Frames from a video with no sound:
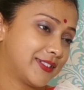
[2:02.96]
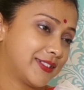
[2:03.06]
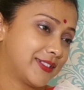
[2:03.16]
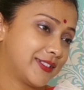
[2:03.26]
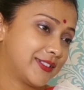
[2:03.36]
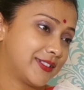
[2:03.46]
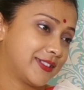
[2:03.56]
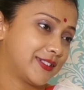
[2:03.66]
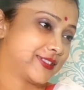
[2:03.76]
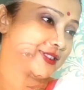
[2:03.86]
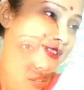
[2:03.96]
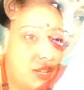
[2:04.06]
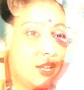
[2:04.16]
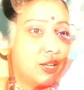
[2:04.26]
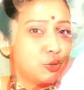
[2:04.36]
ছোটোবেলাকার
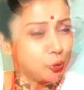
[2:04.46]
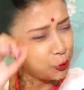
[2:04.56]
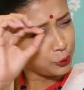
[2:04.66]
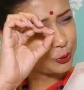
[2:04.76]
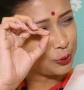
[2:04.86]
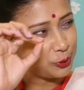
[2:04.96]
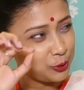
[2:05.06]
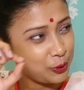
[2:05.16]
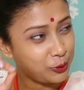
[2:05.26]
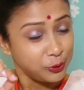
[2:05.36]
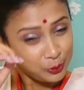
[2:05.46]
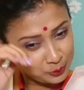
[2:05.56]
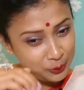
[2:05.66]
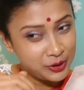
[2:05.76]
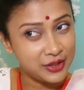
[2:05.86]
ছোট্ট ছোট্ট কত
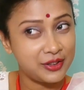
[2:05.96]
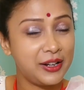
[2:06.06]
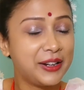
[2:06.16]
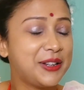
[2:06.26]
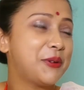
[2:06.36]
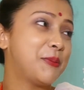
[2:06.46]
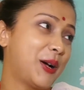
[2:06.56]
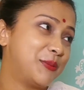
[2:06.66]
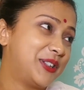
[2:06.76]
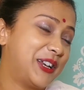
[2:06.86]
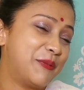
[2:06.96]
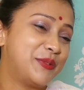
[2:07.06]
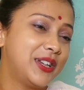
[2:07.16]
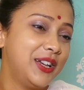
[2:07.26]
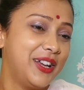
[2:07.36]
তোর আসার আগে আমি ভাবছিলাম
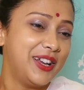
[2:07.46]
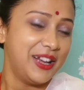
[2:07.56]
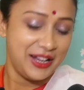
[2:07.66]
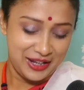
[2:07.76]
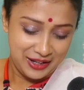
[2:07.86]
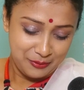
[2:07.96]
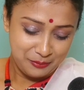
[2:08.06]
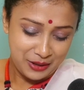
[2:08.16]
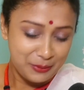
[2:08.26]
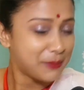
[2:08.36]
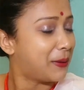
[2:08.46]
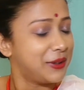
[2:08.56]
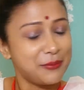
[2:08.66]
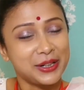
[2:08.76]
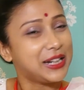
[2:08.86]
যে আমার বাবা
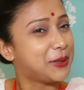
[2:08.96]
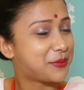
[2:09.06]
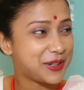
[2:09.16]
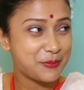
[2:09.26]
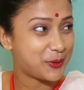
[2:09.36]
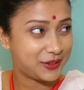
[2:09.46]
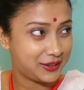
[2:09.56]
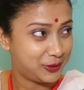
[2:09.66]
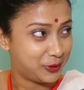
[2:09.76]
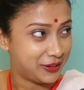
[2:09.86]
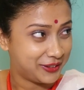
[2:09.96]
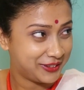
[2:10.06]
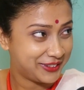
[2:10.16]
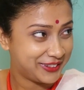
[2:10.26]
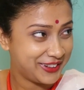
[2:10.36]
আমাকে লিপস্টিক পরতে দিত না
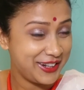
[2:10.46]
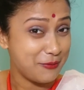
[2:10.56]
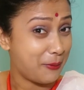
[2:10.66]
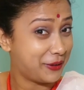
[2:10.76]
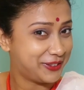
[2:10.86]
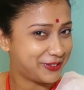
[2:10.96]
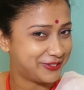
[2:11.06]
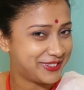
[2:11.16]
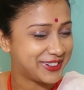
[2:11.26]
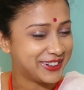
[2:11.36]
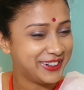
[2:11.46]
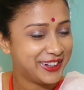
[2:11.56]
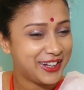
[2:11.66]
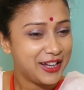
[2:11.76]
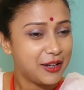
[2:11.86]
হ্যাঁ বাবা তো শুনছে
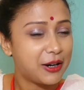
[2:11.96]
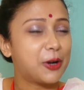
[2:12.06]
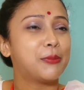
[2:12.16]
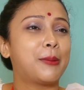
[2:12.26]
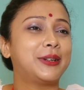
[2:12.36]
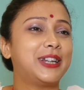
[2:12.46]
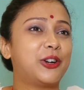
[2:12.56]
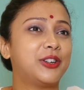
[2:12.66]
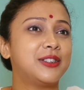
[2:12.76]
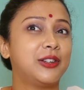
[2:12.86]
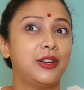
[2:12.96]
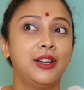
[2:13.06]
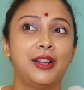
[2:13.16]
কারণ বাবার ধারণা ছিল